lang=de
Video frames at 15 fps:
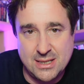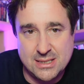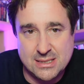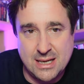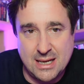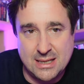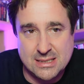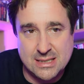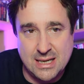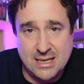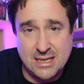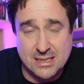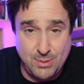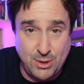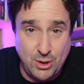Es kann sein,
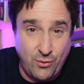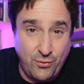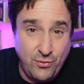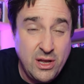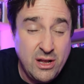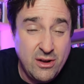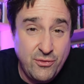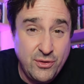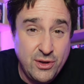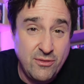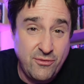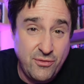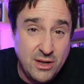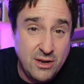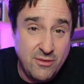dass man noch viel,
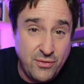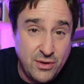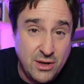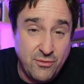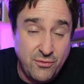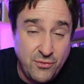viel, viel, viel,